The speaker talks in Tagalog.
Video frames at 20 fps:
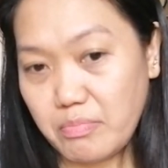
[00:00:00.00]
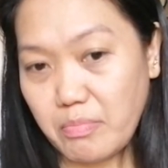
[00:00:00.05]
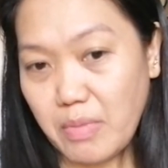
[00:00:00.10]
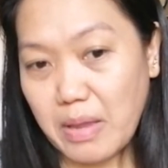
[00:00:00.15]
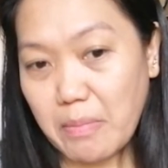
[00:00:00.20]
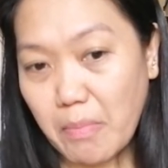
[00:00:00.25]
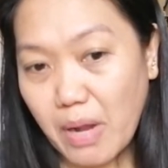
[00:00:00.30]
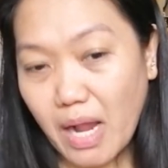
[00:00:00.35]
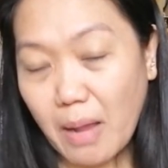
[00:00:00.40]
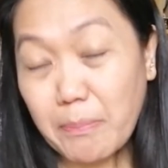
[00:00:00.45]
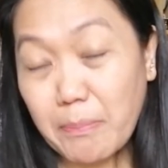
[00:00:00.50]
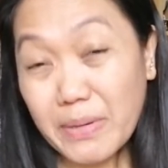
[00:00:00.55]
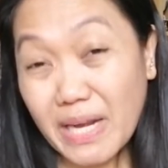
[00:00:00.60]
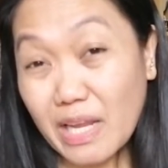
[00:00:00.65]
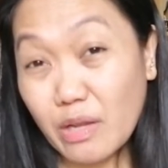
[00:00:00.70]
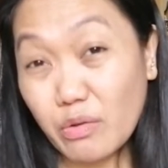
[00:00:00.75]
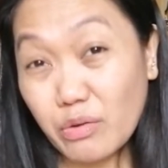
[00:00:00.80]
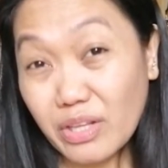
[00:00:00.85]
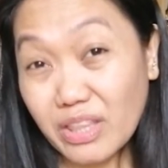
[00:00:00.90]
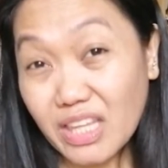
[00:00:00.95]
May mga
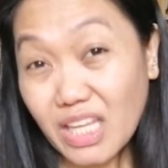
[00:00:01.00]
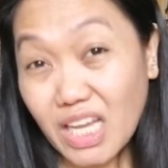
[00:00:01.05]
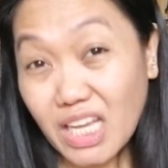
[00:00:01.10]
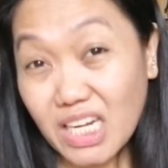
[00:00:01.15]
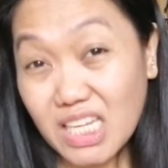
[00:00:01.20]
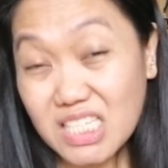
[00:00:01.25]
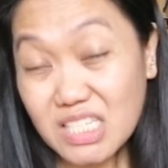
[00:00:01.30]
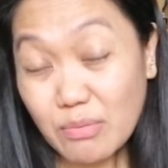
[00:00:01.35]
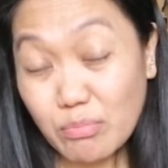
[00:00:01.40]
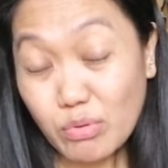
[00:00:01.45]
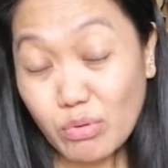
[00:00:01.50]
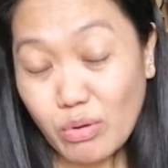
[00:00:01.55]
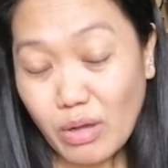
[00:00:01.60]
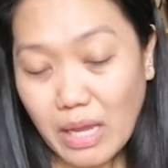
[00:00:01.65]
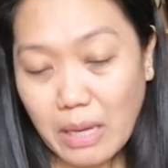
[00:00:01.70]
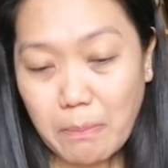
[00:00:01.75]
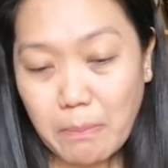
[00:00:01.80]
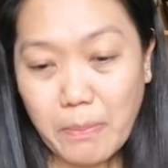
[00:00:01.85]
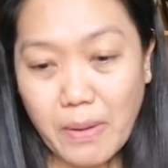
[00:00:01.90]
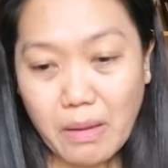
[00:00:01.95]
priority ka na sa
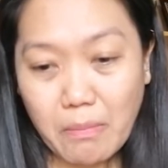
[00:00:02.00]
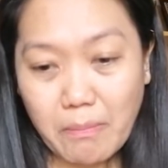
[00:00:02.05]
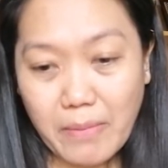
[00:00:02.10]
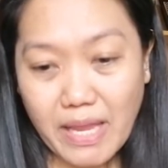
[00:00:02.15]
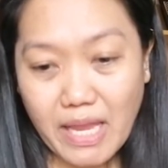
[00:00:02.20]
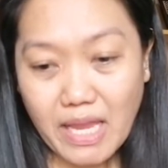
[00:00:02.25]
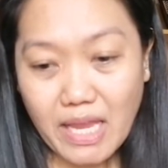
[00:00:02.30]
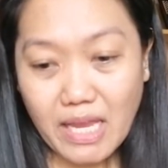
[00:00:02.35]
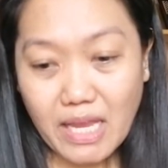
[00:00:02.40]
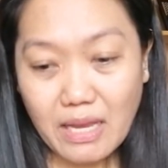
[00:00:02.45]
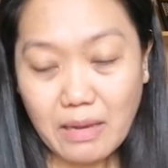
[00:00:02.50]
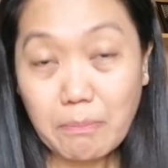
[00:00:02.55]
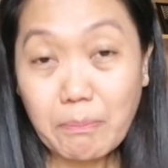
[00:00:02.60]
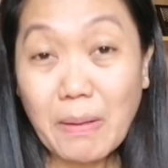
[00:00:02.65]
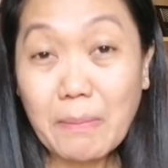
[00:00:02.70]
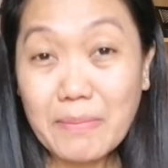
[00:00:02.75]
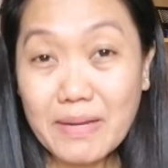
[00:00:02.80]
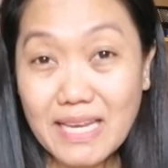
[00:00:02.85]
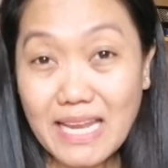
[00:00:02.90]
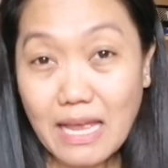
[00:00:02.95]
buhay pag may
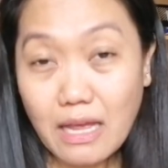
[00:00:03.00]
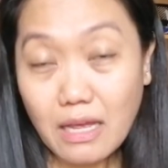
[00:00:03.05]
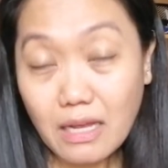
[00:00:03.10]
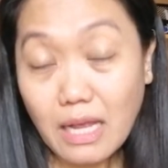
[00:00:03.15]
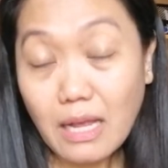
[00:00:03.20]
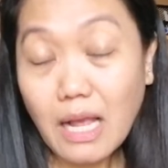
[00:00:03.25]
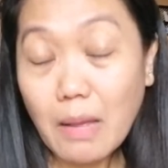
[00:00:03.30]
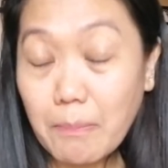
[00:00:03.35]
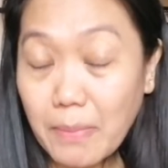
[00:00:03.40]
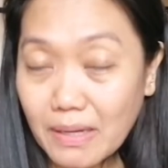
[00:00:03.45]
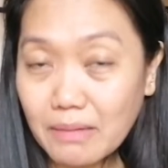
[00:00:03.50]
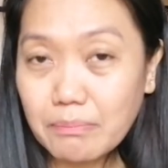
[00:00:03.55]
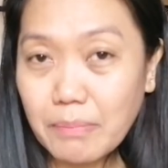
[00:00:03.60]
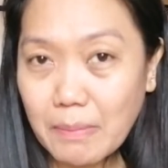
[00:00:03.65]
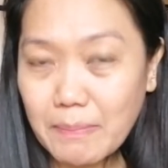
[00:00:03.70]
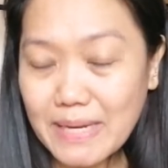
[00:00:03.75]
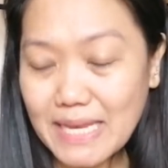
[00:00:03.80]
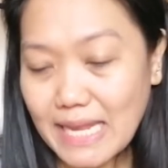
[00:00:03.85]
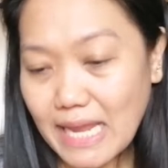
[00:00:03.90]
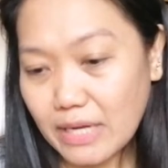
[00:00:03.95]
pamilya, uh, ah, kapag
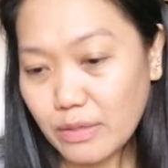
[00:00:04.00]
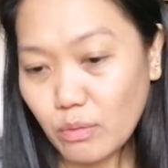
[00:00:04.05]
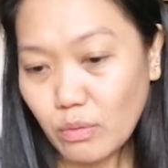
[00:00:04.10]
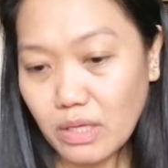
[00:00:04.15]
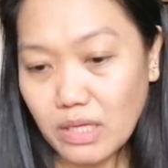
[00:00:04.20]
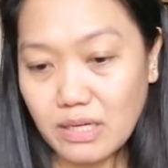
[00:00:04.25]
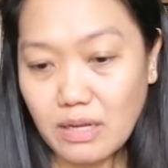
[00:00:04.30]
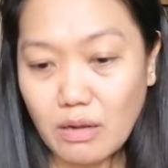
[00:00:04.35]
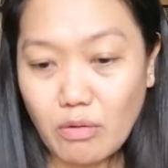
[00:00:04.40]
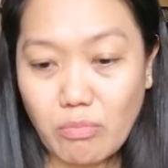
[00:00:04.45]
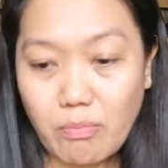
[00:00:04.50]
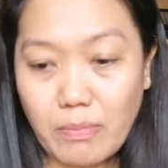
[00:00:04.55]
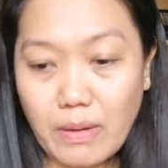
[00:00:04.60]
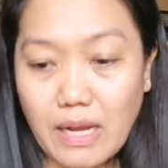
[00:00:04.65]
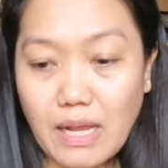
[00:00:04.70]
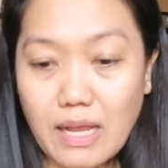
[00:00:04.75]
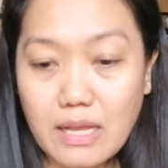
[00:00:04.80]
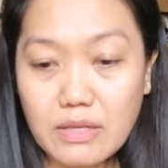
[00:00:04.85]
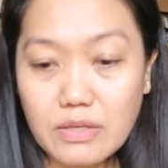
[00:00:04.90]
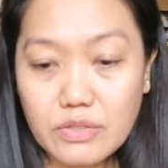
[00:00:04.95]
pamilyado ka na,
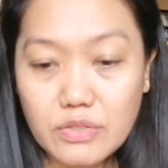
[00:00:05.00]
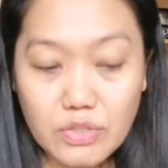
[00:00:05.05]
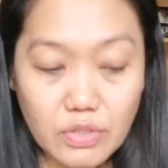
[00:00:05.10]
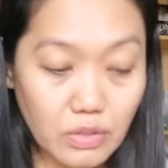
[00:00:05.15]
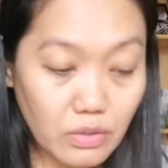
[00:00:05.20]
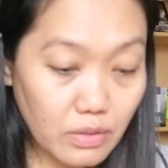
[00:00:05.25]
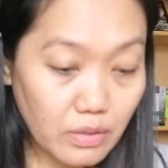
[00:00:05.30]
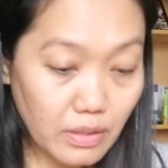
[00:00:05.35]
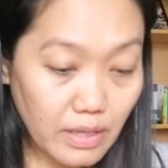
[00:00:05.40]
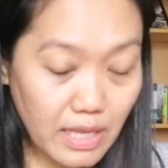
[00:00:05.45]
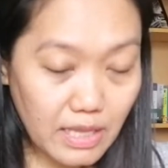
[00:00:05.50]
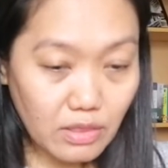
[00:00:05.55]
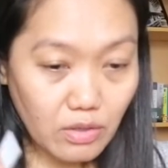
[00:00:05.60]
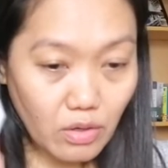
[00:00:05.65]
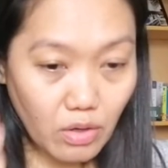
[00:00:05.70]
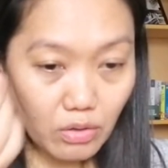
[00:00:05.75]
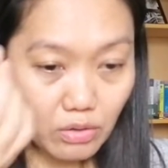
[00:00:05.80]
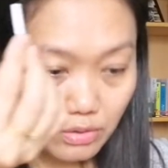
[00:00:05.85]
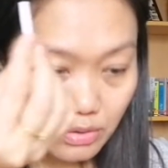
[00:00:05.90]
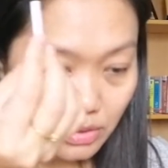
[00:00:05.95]
kumbaga. So,
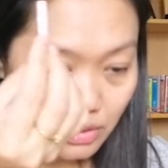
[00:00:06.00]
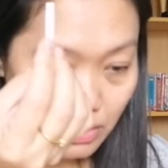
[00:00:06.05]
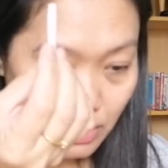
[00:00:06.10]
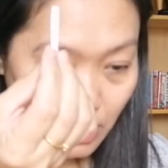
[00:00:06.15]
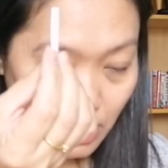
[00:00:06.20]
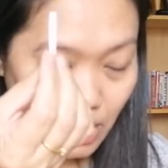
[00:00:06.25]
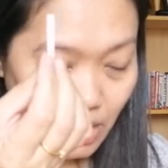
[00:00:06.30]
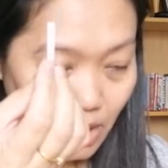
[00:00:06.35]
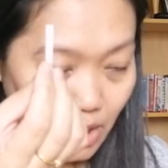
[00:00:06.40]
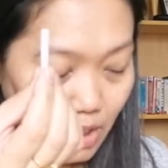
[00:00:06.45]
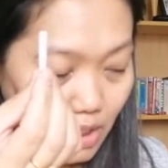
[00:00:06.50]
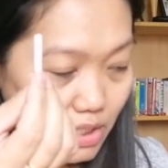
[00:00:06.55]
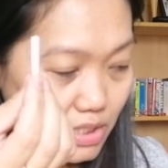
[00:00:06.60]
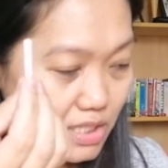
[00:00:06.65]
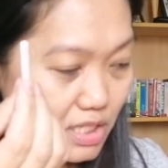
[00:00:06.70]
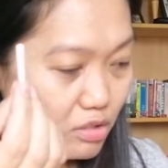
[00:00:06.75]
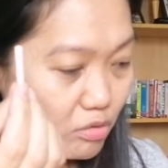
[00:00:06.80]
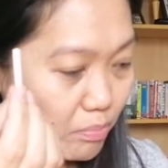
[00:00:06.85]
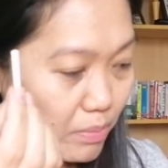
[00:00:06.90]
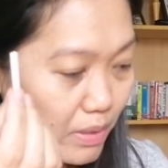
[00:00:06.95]
eto,
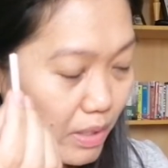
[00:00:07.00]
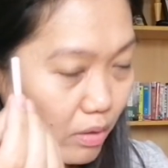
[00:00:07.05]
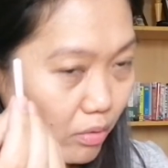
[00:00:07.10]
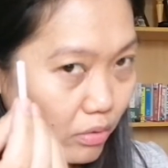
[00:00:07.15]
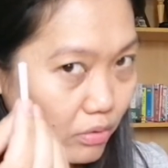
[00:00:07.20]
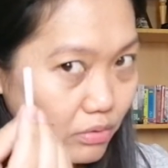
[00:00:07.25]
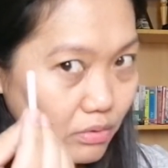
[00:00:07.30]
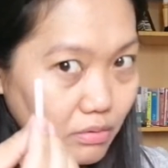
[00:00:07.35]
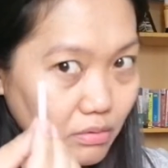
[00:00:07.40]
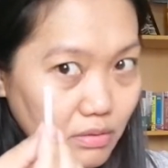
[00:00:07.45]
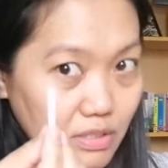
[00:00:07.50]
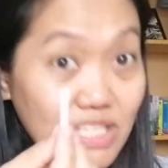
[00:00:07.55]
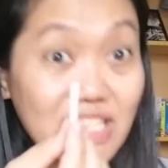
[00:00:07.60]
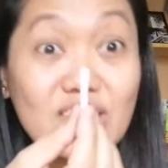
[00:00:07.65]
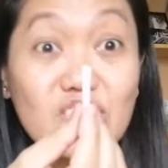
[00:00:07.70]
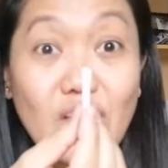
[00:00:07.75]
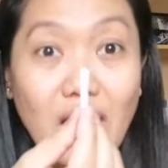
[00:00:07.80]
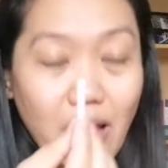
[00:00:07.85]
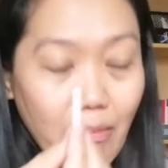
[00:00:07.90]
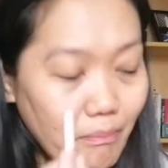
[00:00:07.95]
sino ba yon
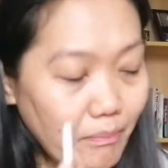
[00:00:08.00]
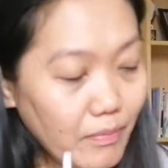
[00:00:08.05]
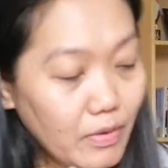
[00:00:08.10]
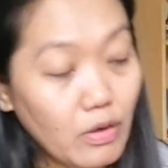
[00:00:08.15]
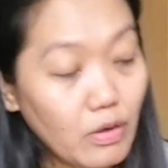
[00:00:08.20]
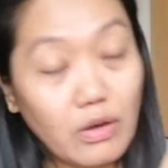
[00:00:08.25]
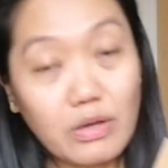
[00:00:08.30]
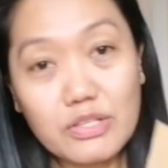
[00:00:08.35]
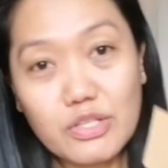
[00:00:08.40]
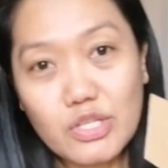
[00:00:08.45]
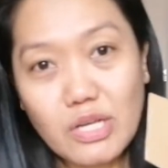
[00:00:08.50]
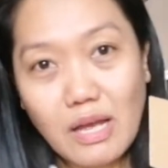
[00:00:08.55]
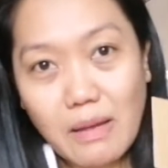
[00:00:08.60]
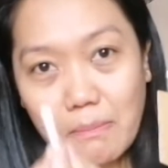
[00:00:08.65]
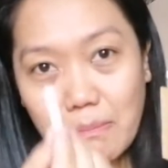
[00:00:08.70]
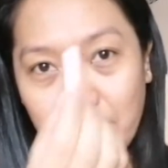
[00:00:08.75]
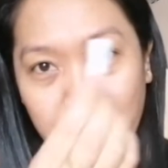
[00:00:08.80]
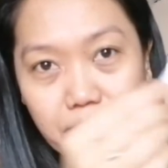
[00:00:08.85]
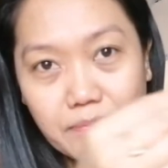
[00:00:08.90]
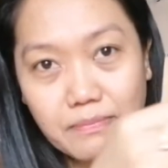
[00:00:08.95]
Si Jam. O, oh,
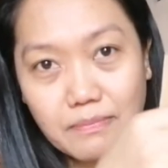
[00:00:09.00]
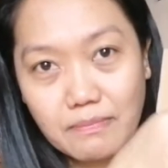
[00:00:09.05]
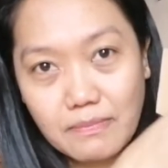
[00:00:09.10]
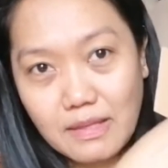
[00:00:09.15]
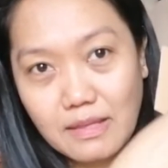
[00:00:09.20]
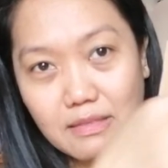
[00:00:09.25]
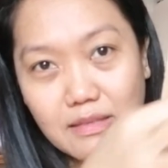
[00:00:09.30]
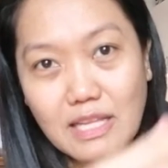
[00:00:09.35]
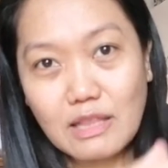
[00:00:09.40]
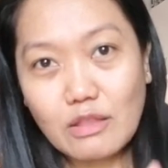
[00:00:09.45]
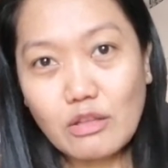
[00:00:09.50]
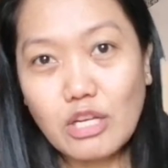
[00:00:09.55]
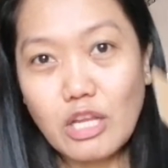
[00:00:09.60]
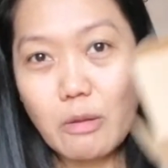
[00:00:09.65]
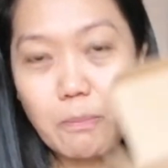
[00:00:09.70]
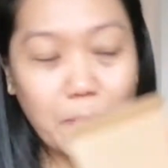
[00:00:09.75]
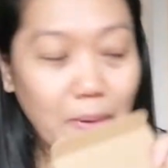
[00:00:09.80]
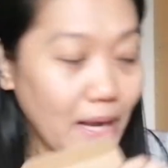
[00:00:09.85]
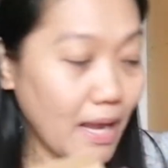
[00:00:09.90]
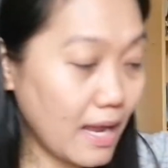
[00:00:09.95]
Jam, dito
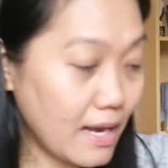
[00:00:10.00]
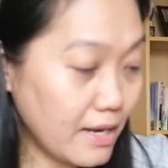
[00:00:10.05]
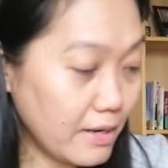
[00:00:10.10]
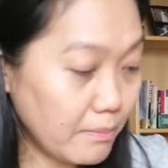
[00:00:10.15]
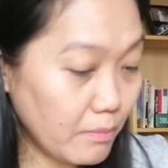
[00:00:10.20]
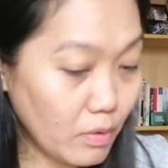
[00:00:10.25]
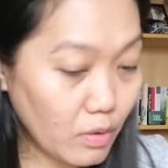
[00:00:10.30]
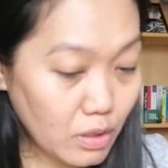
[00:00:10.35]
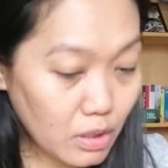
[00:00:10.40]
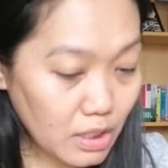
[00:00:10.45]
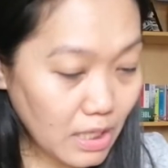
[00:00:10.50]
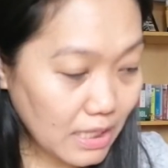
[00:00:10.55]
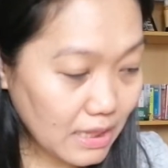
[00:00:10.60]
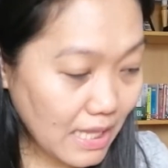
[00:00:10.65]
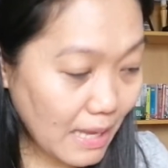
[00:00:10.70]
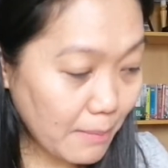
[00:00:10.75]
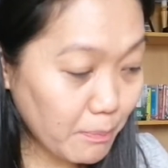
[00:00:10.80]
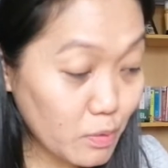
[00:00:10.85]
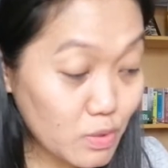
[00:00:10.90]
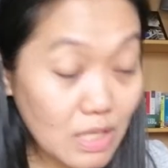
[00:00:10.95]
na yung pangalan mo.
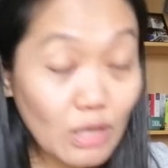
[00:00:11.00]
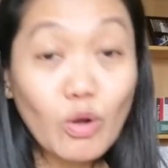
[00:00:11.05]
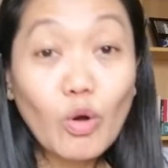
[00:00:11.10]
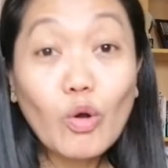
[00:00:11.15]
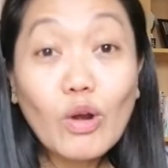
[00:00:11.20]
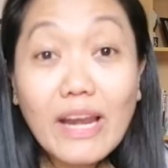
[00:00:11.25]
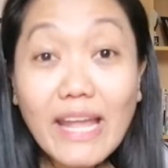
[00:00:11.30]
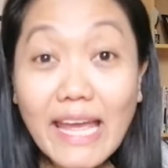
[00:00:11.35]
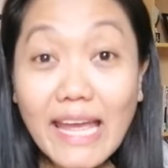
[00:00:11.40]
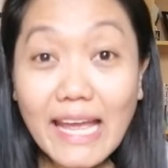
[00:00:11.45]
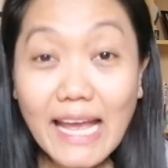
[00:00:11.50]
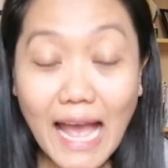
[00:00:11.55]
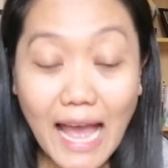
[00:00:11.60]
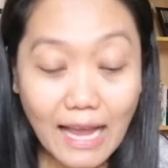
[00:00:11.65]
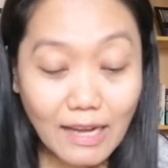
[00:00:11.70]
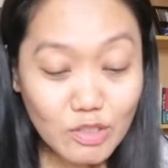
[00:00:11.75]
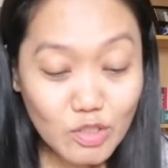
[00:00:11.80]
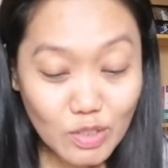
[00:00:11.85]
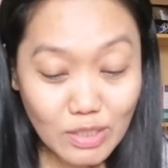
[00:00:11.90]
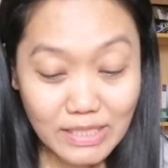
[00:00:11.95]
Tapos, ang huli,
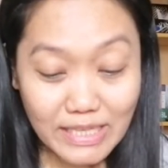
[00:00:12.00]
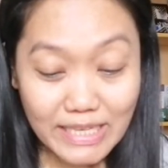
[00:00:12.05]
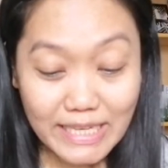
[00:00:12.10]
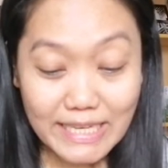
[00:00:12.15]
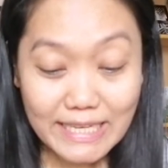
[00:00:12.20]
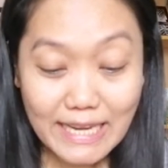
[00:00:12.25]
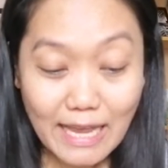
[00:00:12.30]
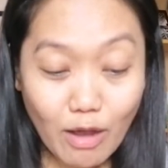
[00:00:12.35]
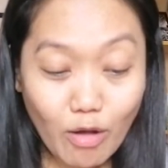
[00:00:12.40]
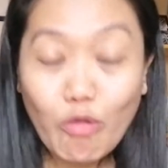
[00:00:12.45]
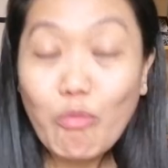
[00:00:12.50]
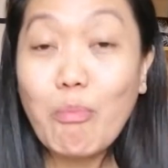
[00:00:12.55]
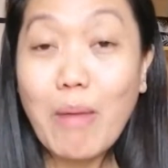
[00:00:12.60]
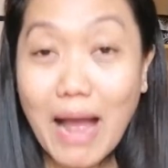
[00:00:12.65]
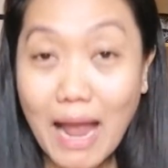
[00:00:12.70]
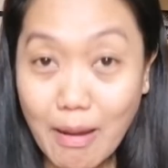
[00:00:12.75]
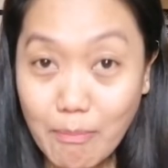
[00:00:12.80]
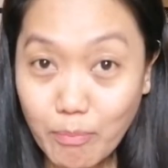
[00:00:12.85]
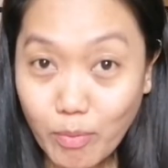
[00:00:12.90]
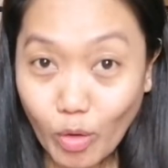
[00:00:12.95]
actually, na
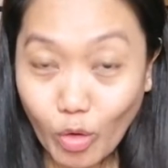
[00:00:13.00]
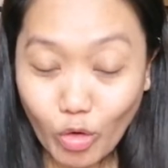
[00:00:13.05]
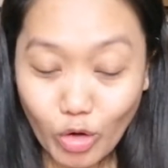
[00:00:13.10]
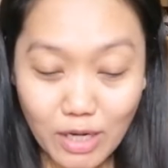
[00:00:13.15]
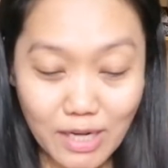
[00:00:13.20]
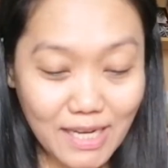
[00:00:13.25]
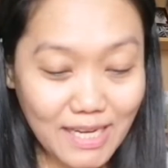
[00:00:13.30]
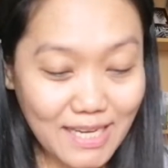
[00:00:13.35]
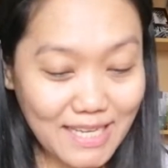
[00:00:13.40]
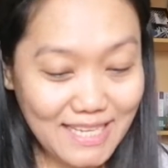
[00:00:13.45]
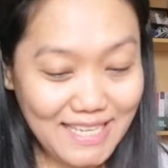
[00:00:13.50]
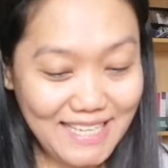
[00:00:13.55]
humabol,